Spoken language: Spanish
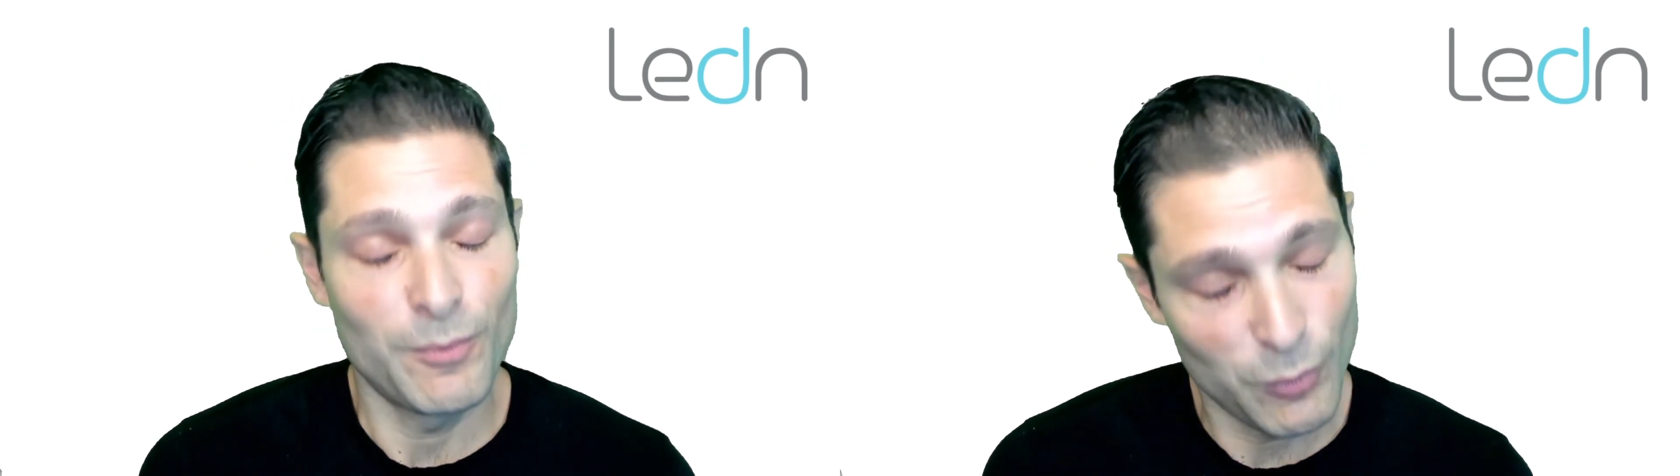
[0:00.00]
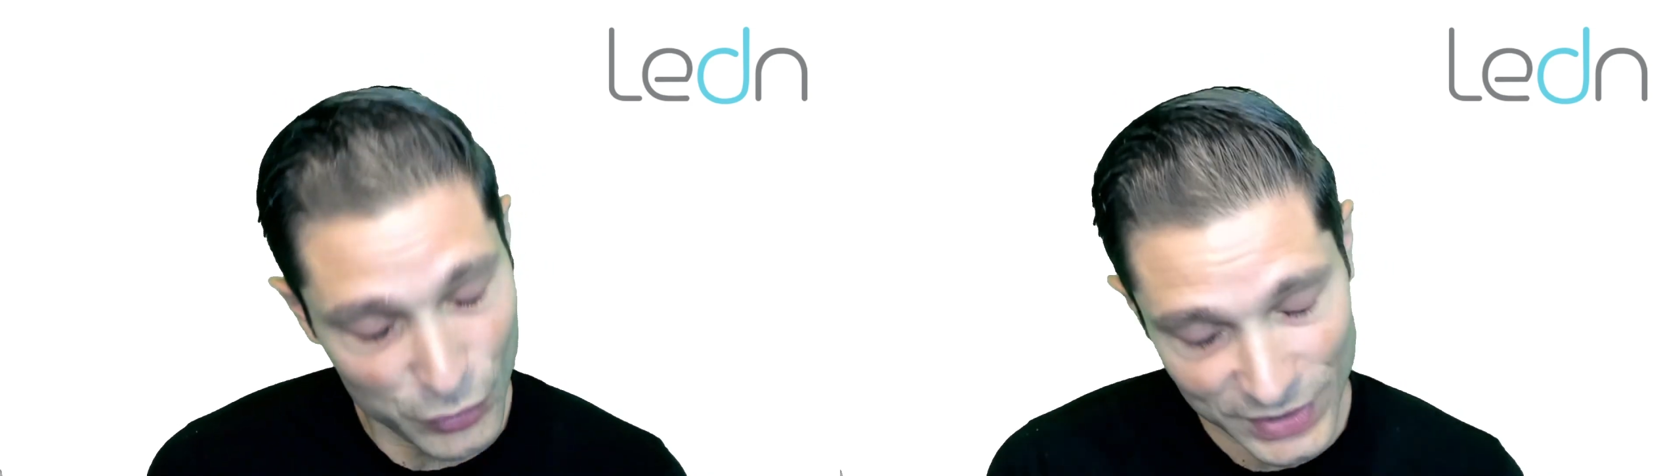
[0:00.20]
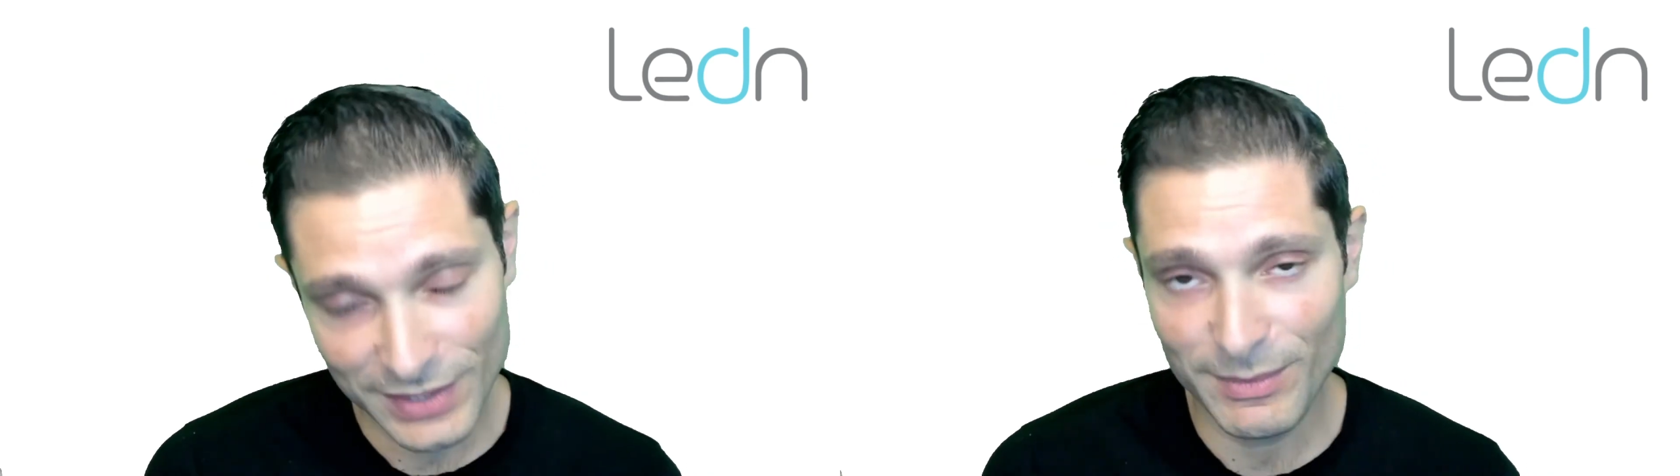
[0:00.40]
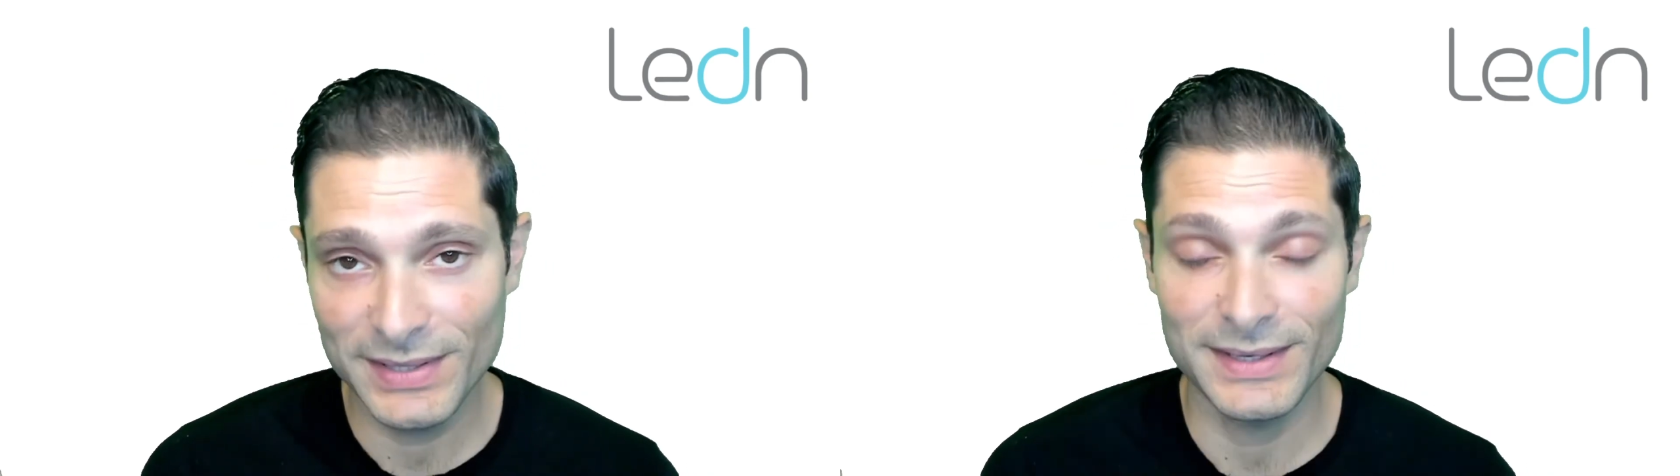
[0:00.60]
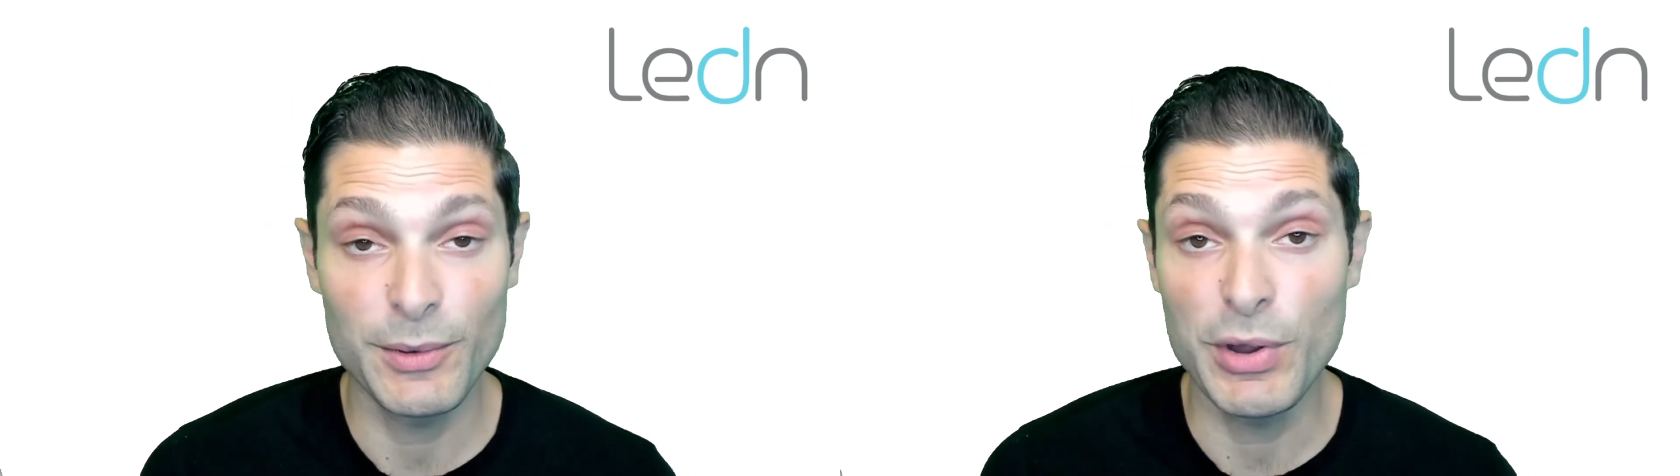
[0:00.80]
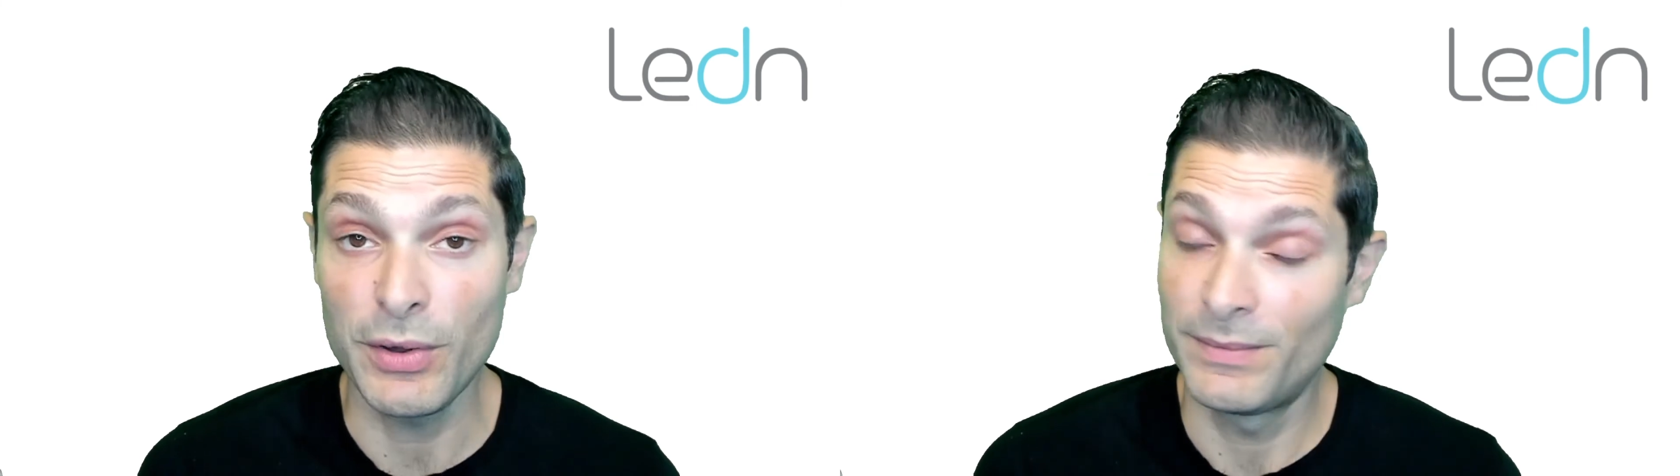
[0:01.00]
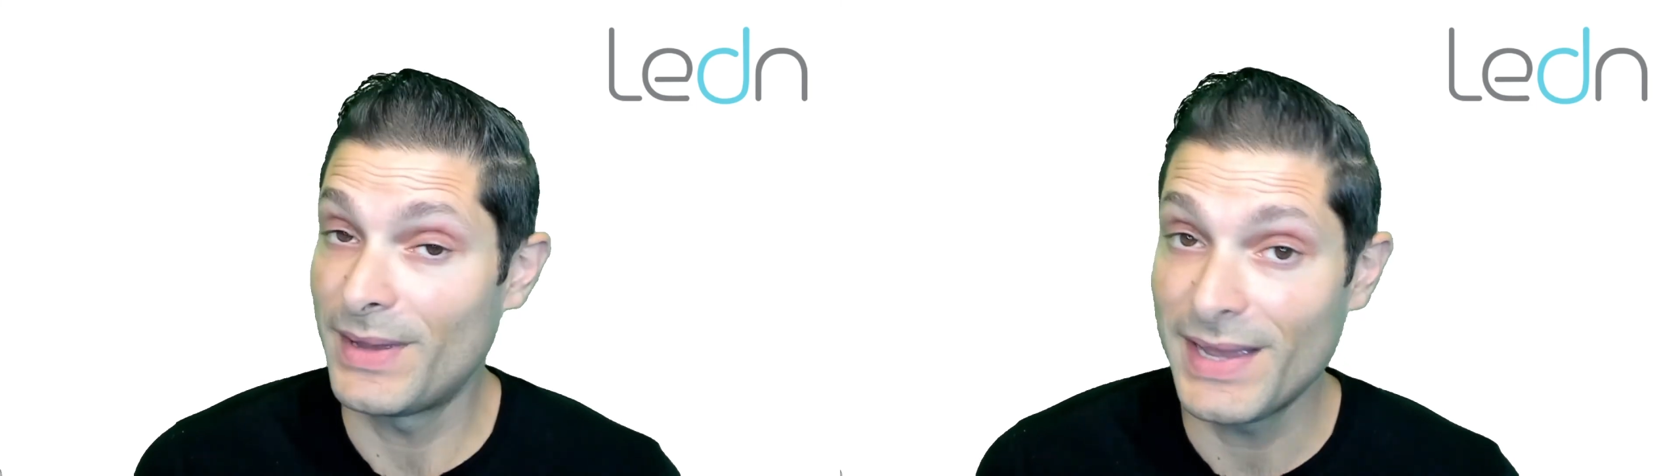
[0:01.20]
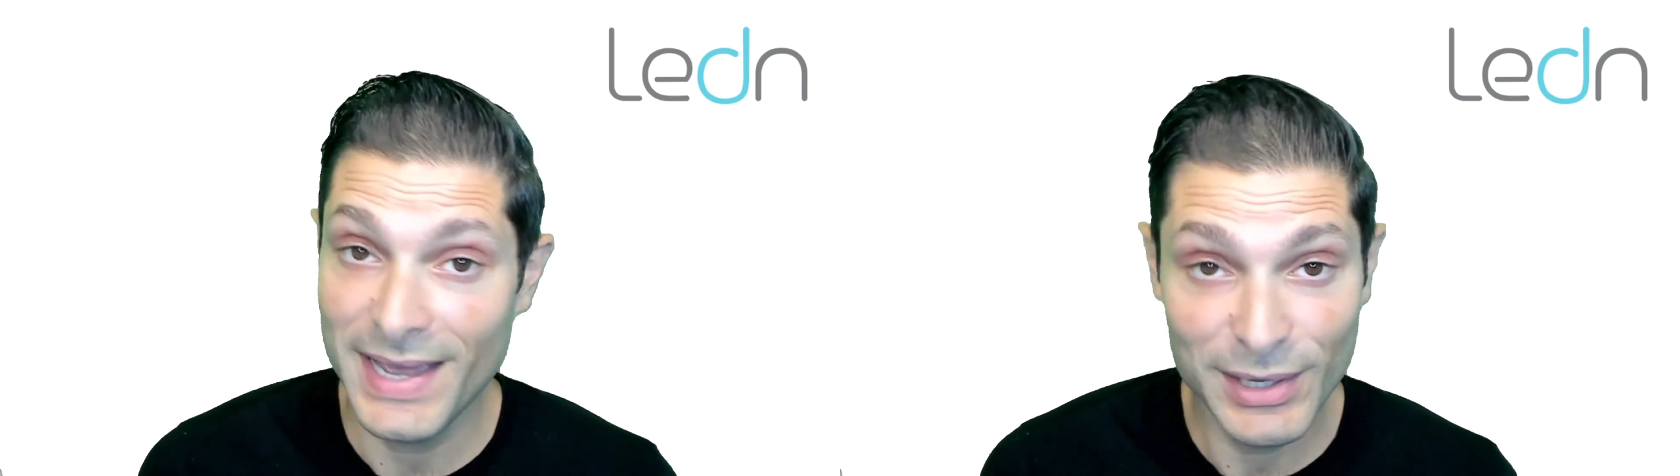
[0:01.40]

Muchísimas, eh, bueno, eh,